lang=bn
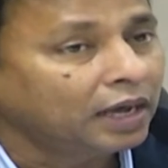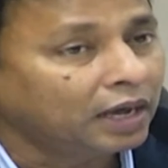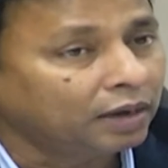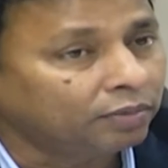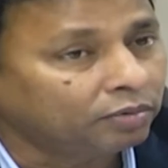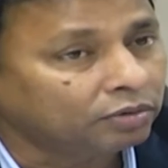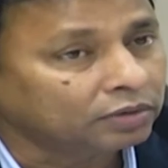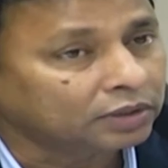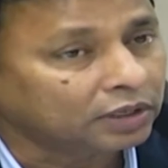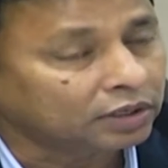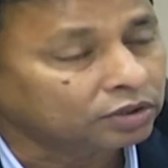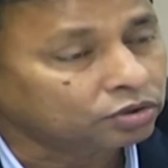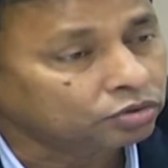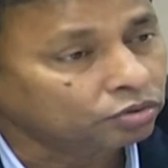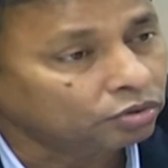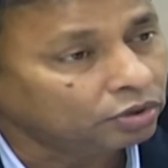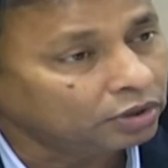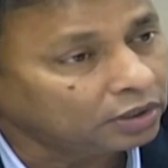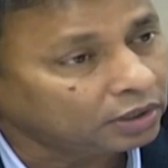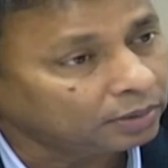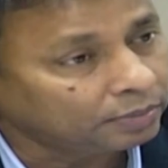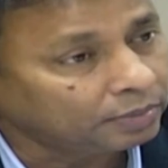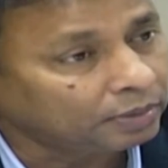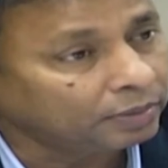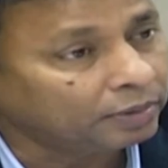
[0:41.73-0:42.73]
এবং তার
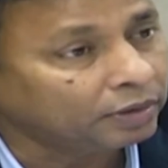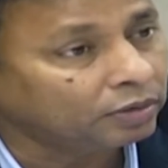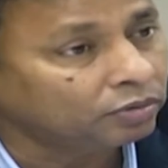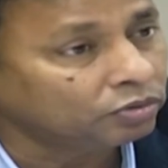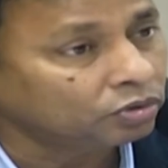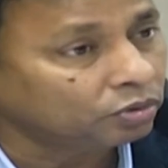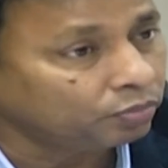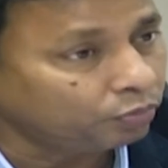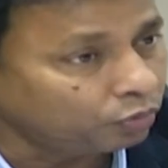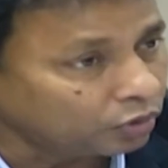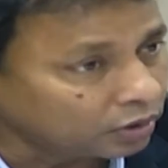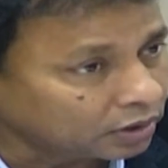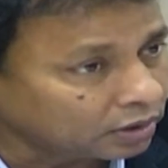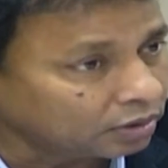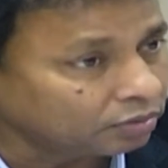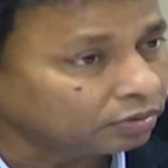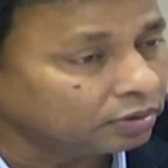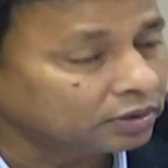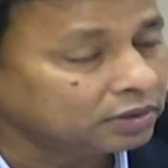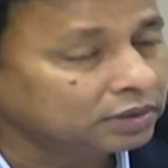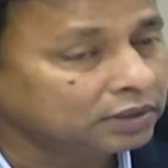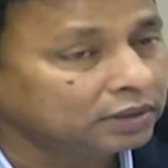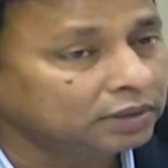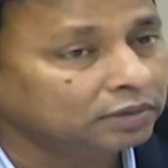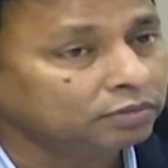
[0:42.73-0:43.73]
শরীরে আমরা ভালোমতো পরীক্ষা
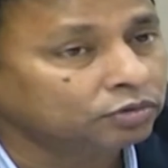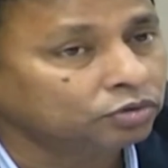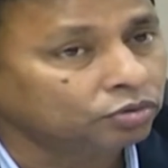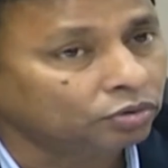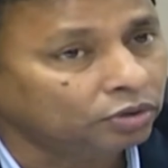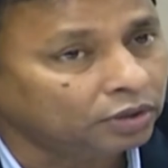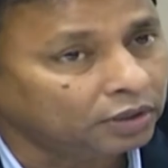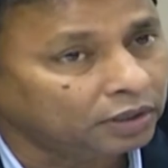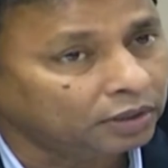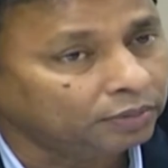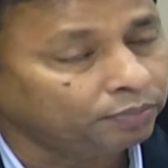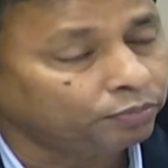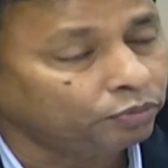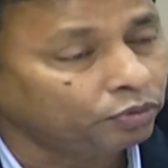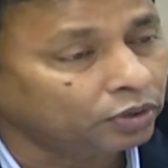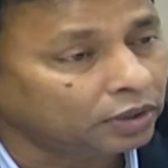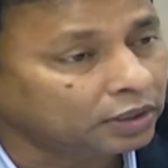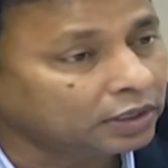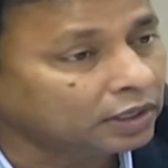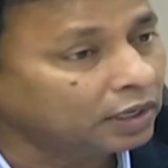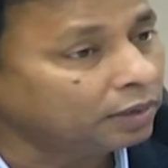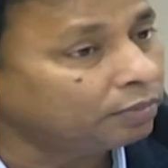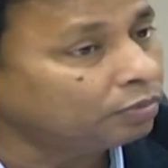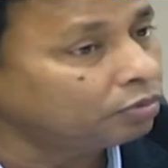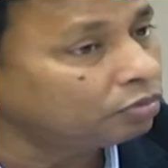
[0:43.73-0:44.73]
করেছি শরীরের
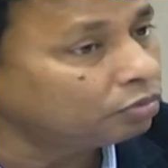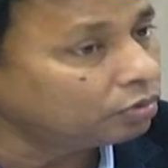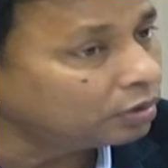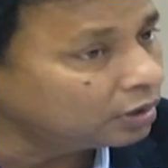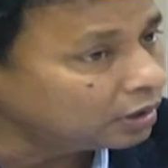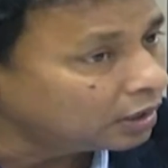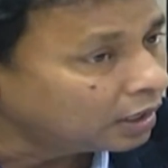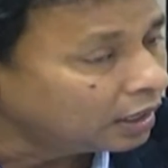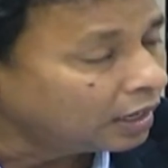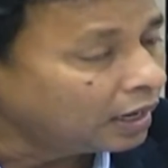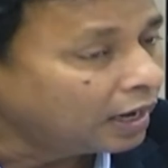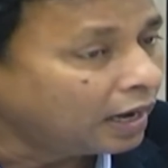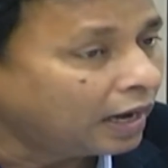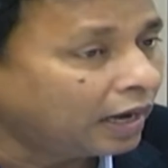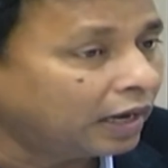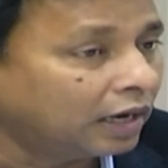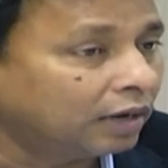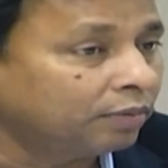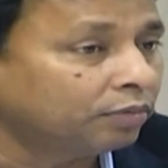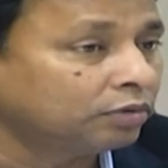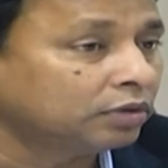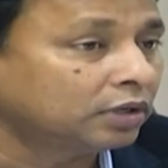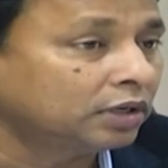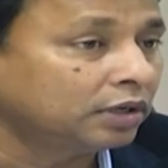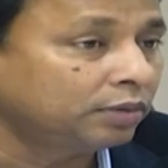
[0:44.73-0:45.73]
পরীক্ষা এবং ওই
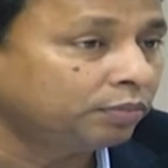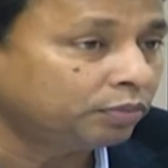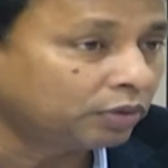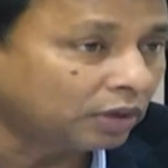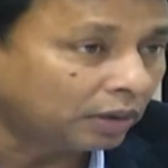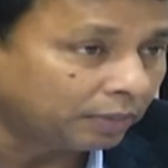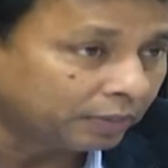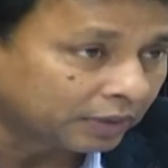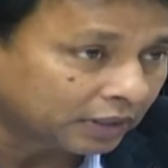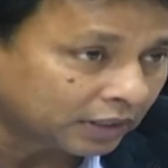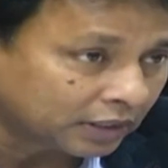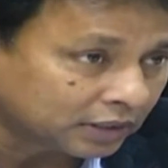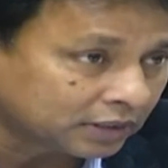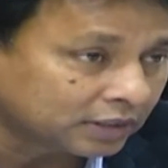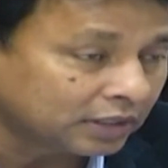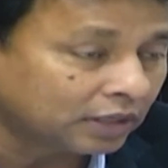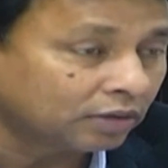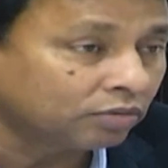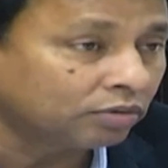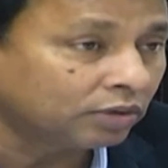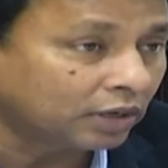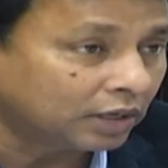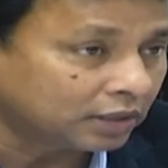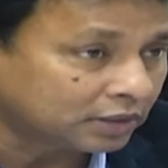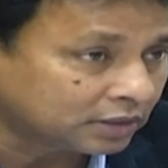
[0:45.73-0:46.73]
আলামতের রিপোর্ট আমাদের কাছে
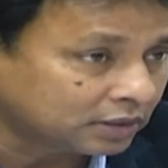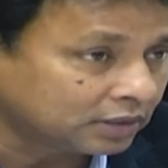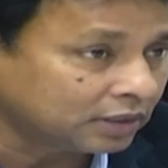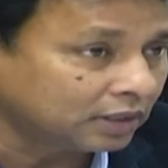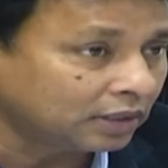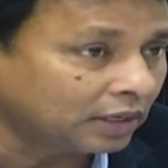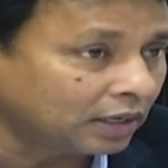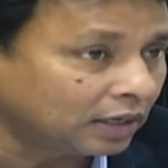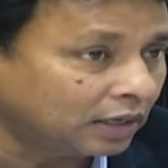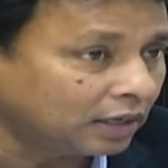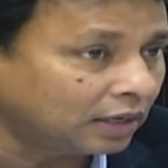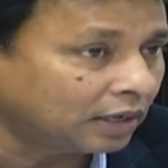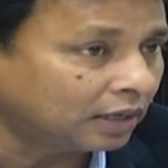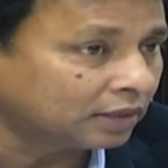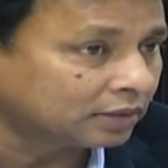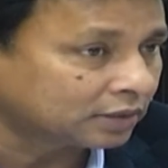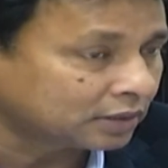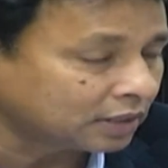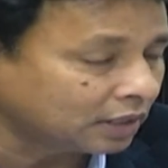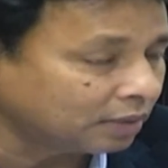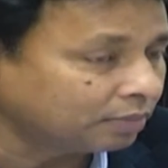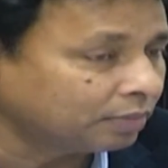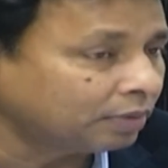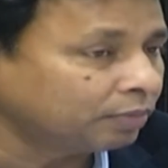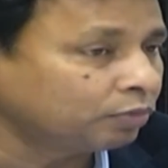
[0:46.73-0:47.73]
এখন আসছে
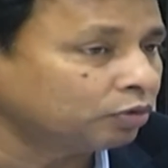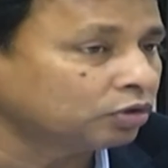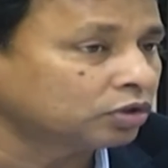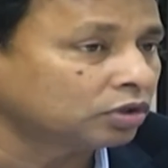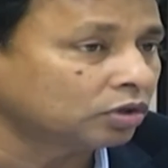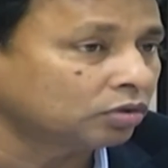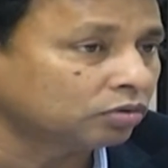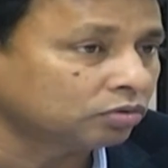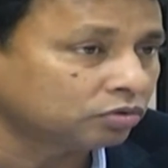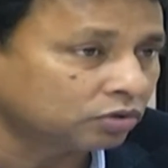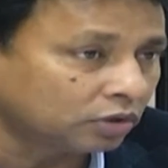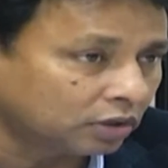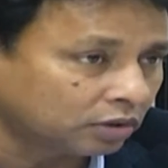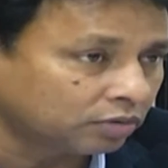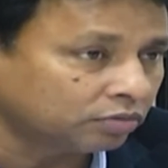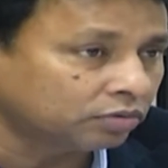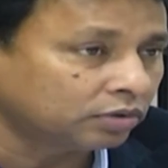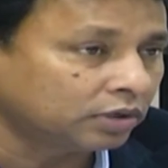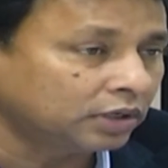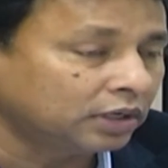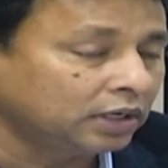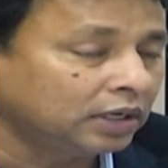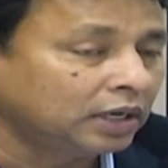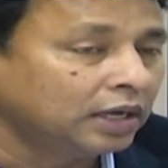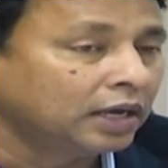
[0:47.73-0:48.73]
আজকে আমরা পর্যালোচনা
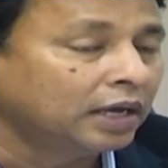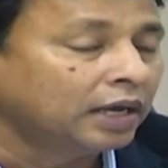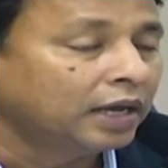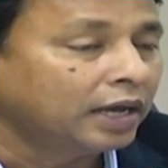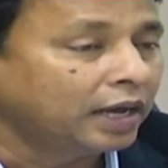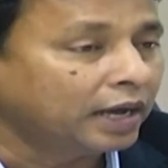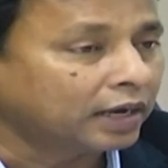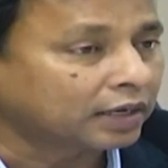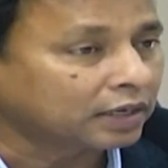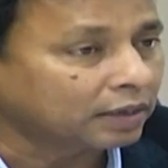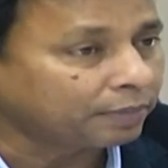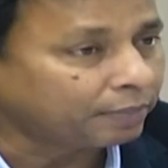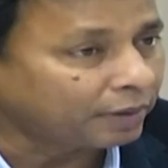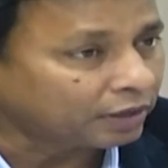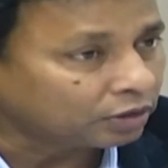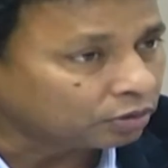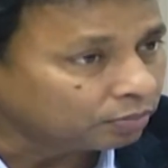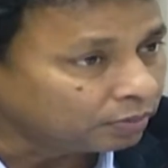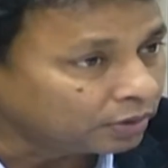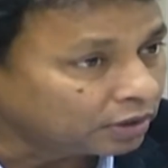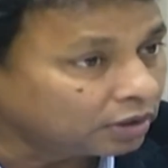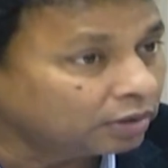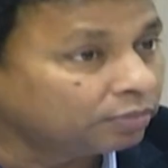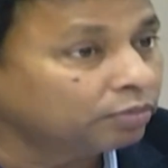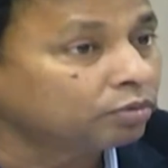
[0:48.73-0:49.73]
করে একটা
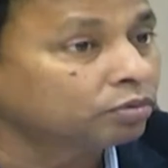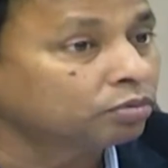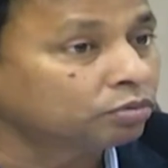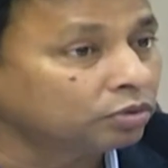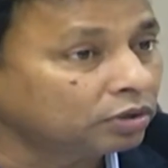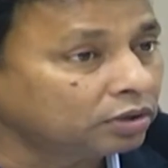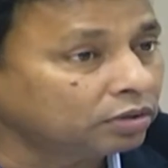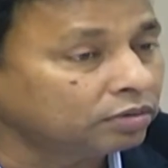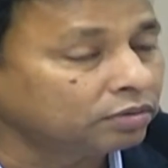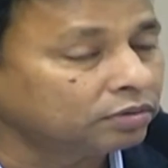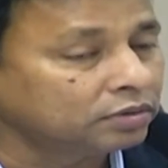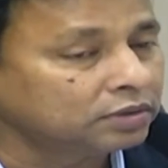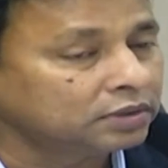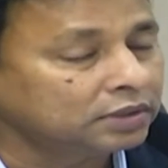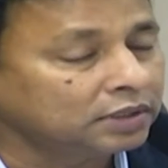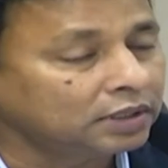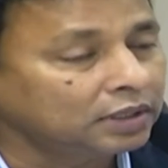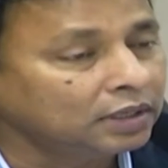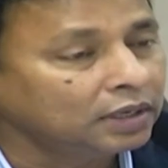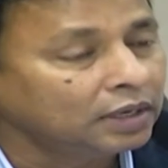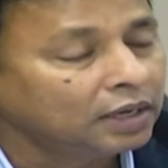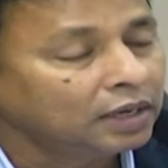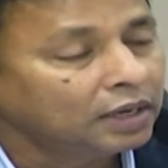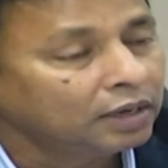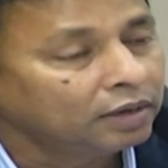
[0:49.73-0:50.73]
প্রাথমিক রিপোর্ট তৈরি করছি
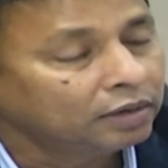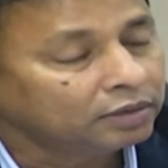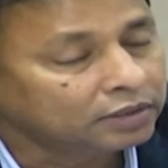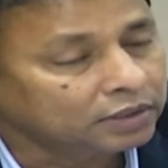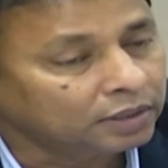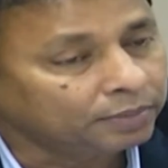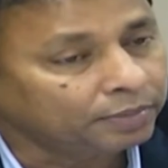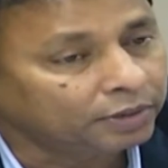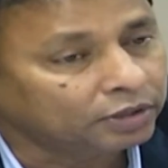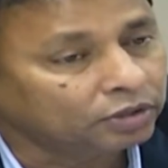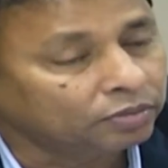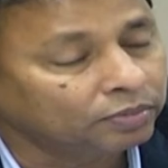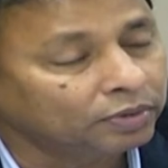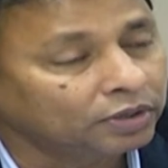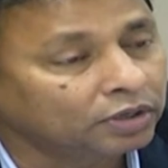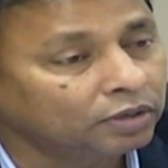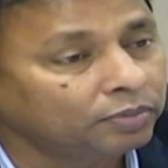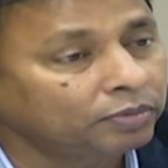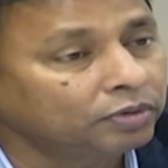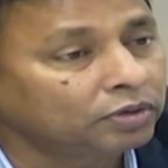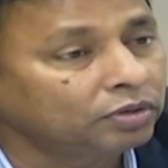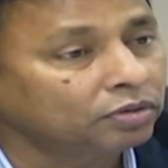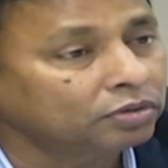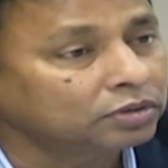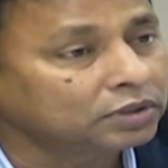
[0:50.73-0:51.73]
সেই প্রাথমিক
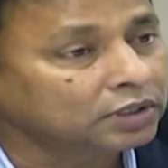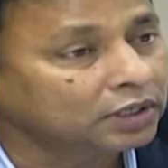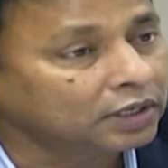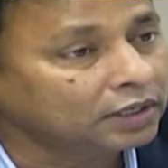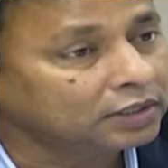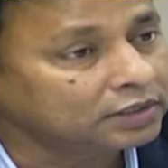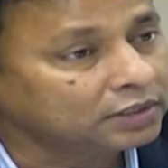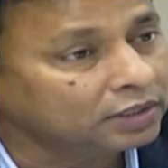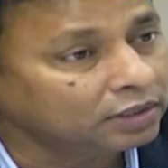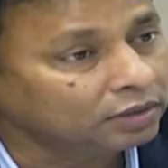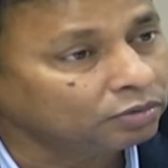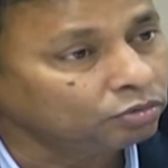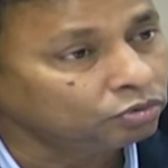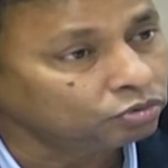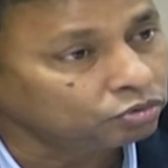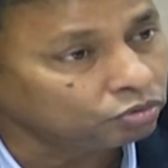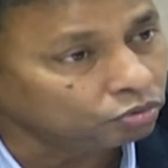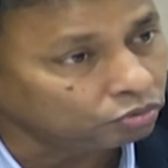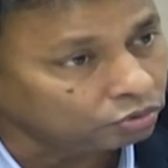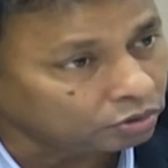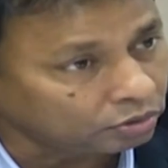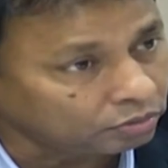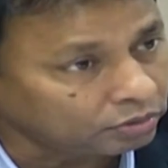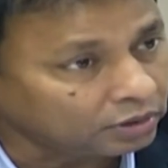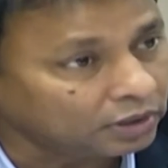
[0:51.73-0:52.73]
রিপোর্টটা হচ্ছে সে উঁচু
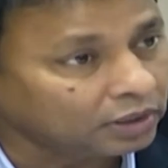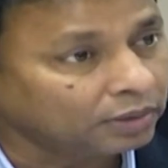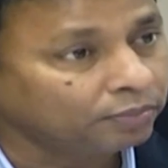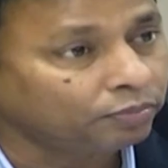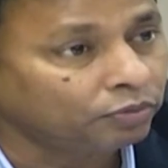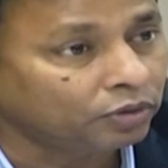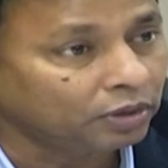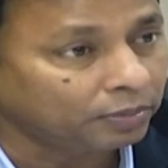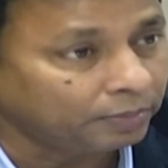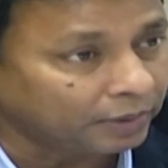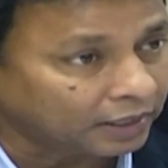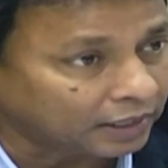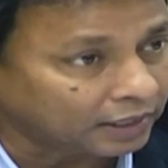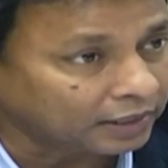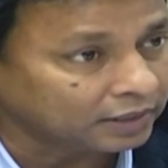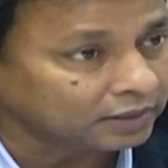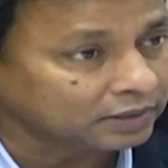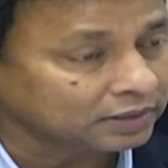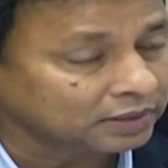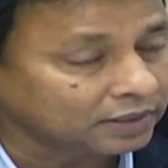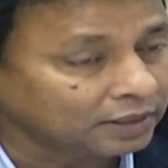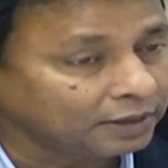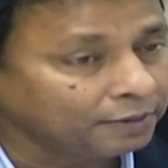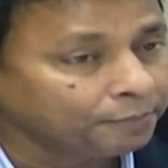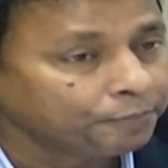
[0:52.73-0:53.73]
কোথাও থেকে পরে মারা
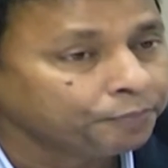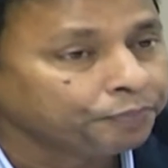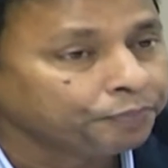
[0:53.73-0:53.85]
গেছে